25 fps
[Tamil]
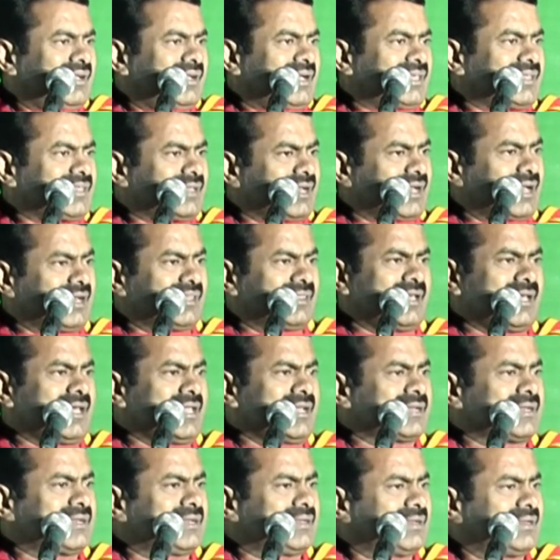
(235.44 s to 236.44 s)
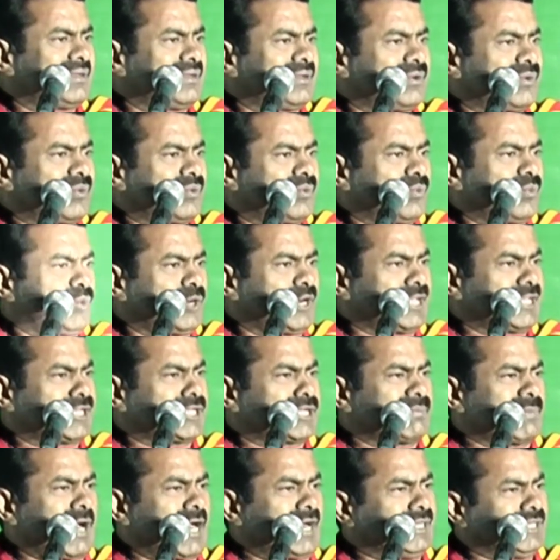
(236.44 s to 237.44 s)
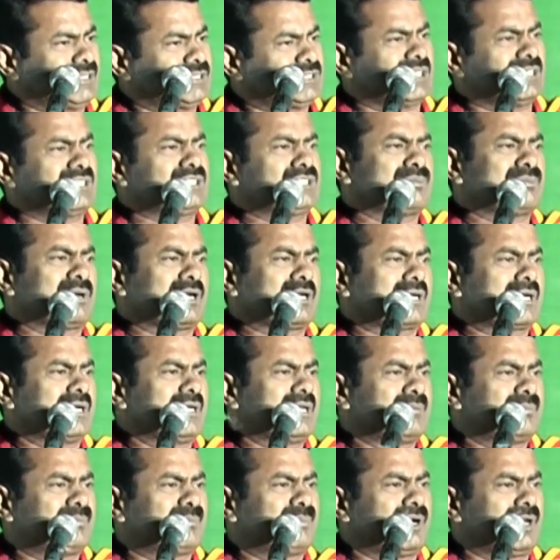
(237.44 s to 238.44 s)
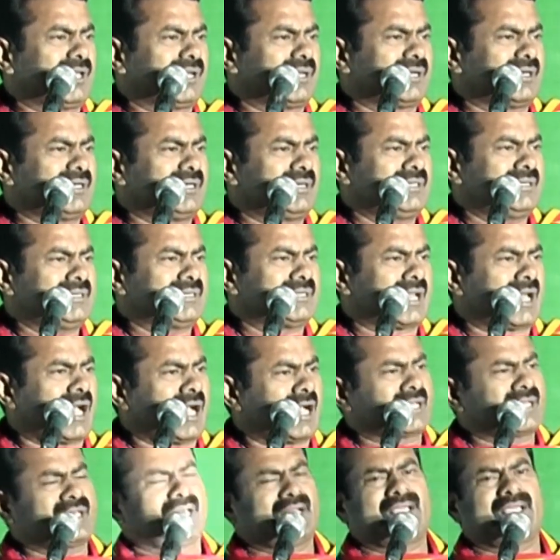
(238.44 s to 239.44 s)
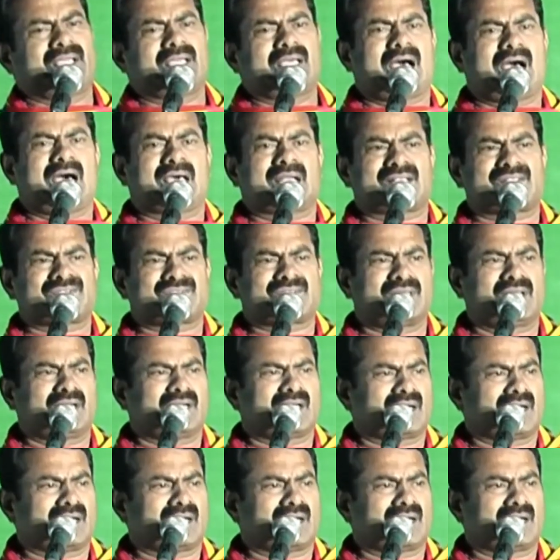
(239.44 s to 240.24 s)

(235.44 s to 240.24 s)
அதனால்தான் உழைக்கும் அடித்தட்டு மக்களின் பிள்ளைகள் நாங்களே அரசியல்